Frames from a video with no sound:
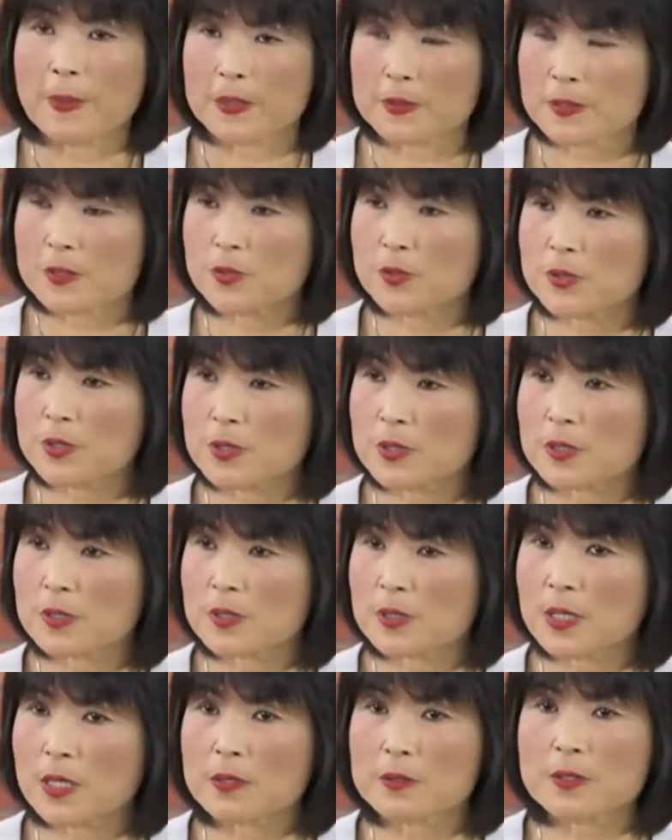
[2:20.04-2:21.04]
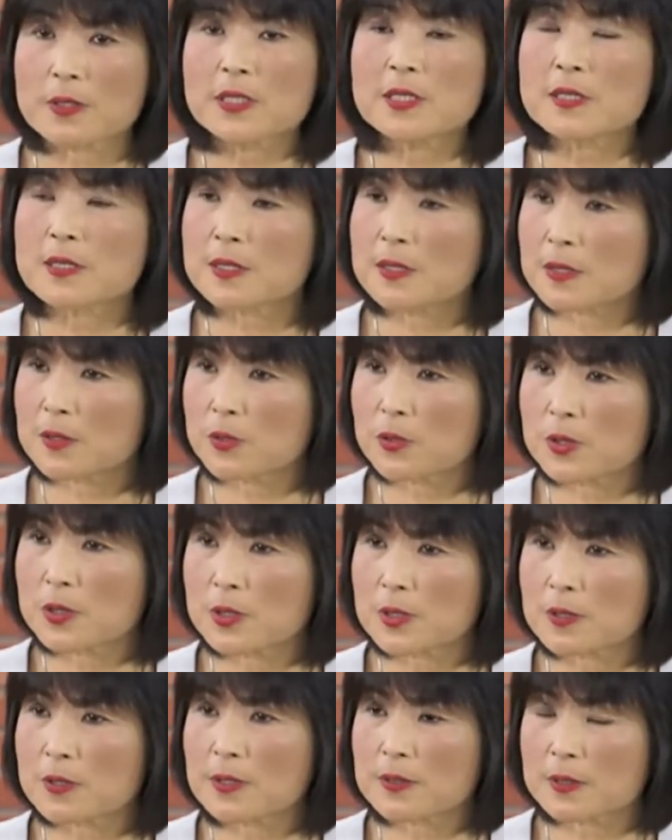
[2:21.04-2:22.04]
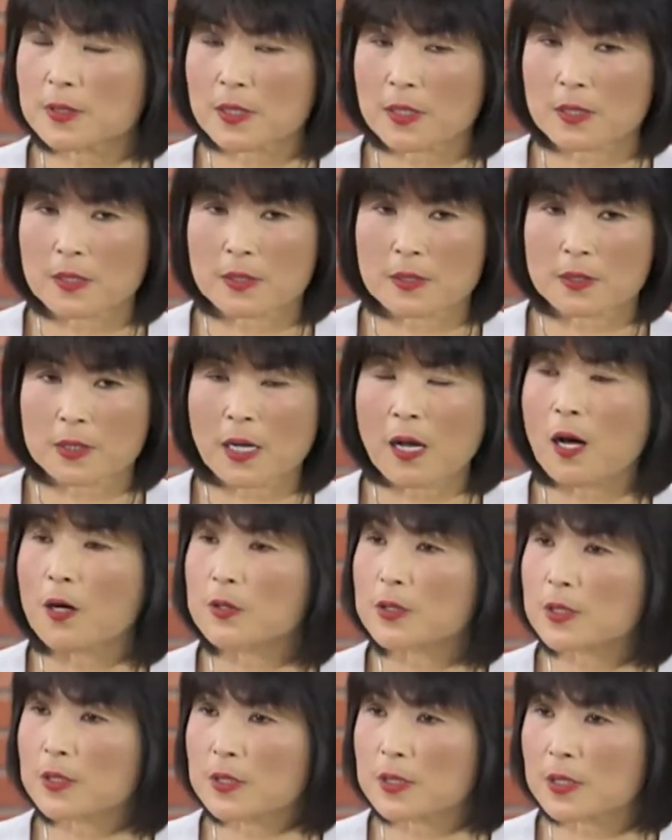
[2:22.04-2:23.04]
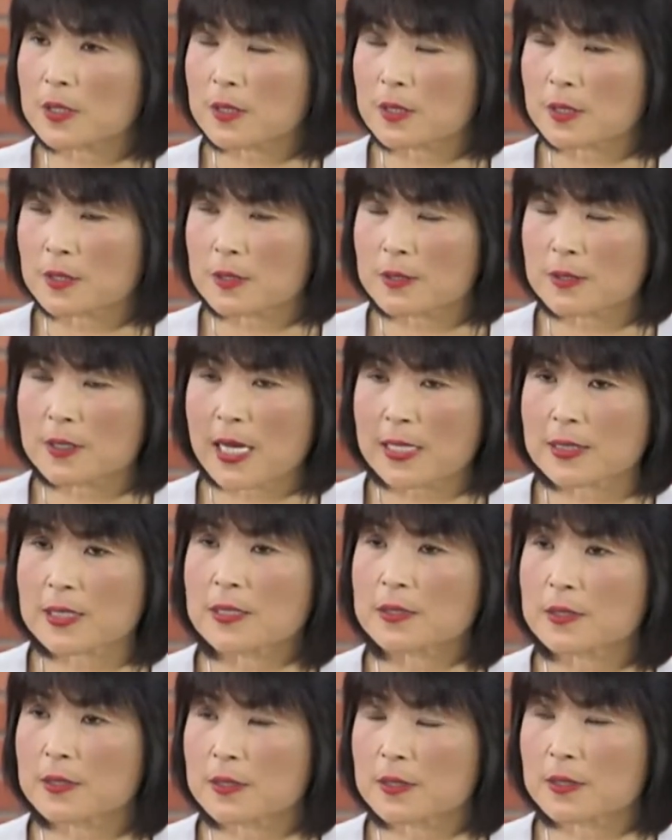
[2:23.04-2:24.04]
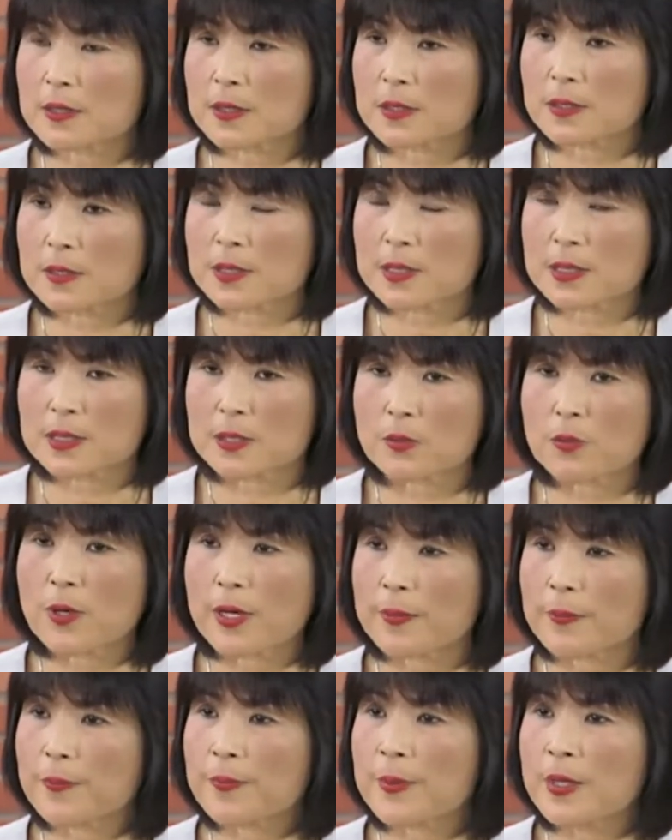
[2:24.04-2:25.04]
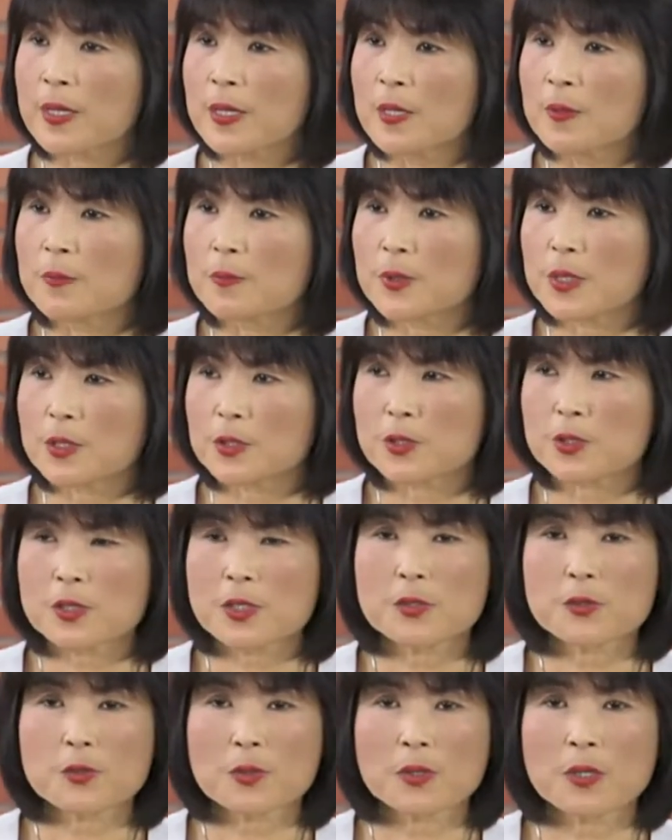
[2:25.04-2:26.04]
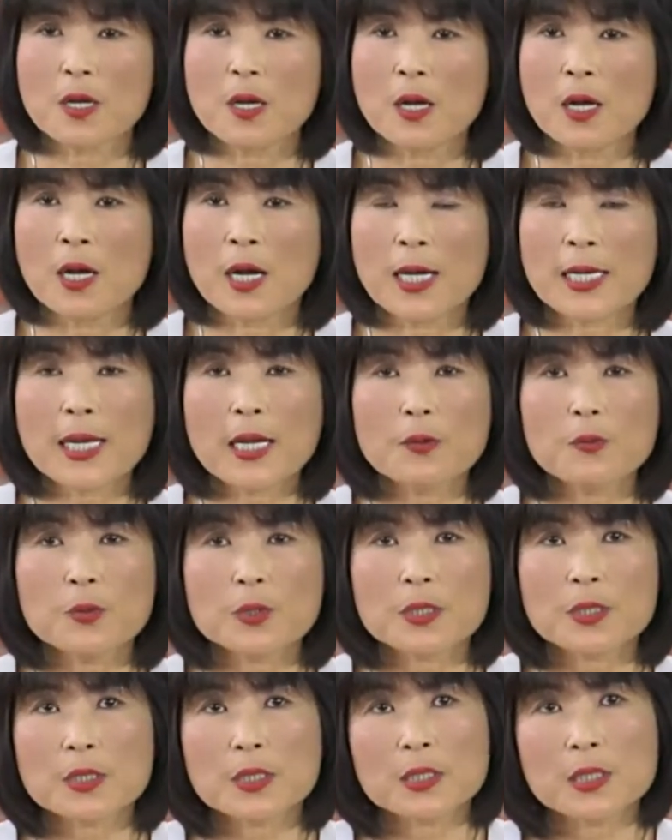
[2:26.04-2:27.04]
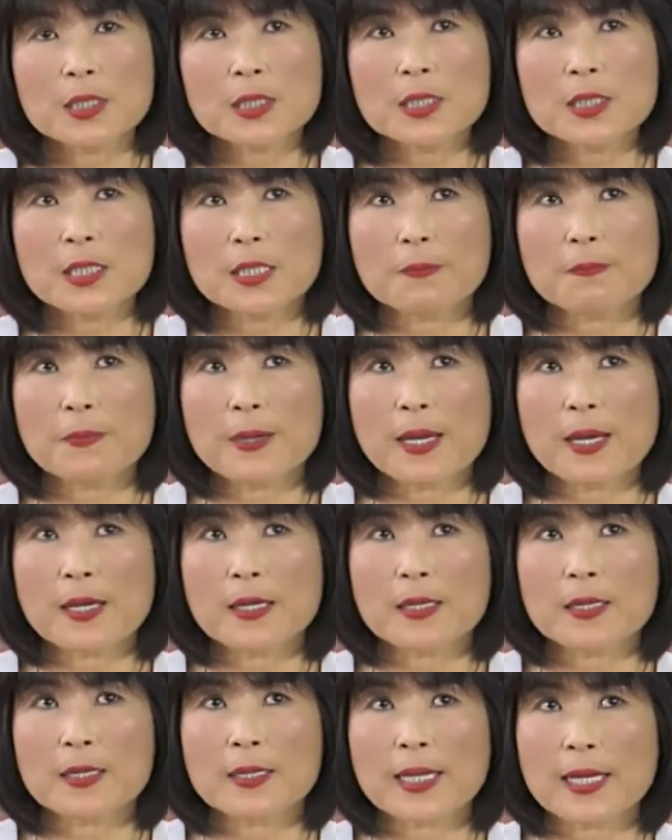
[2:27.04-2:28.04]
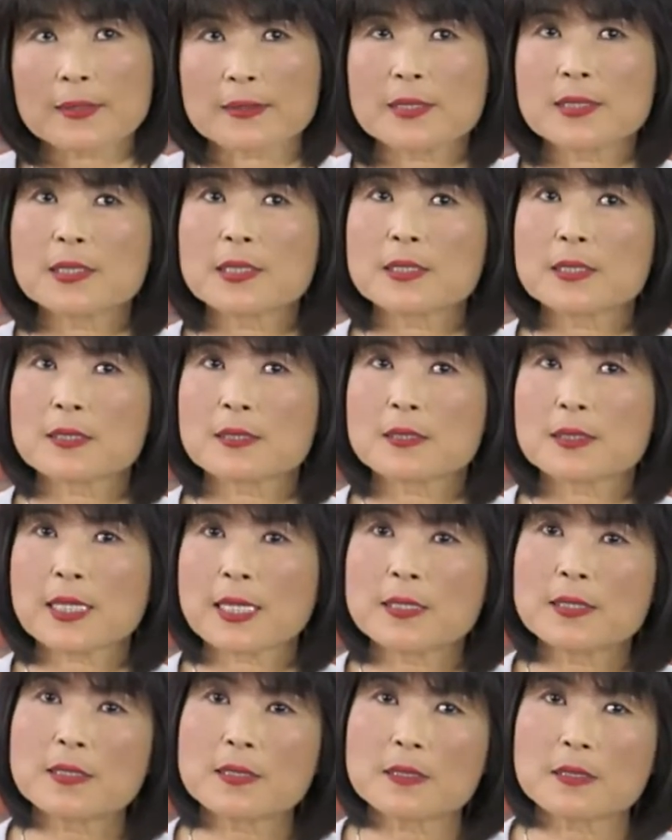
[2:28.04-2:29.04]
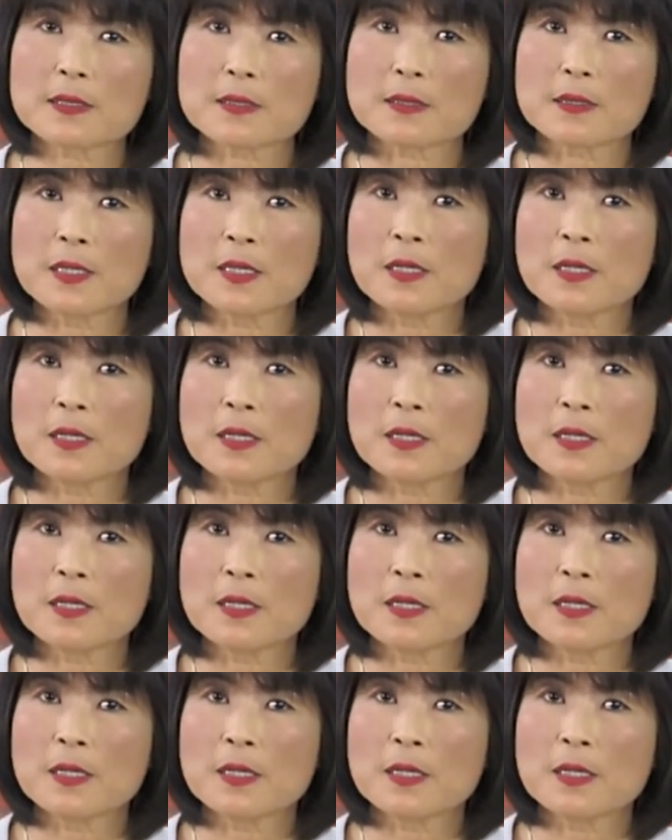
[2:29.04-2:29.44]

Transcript: 保就是要定，就是呃好的那个大肠的习惯，不要有些人说，哎呀，我一个礼拜两次、三次，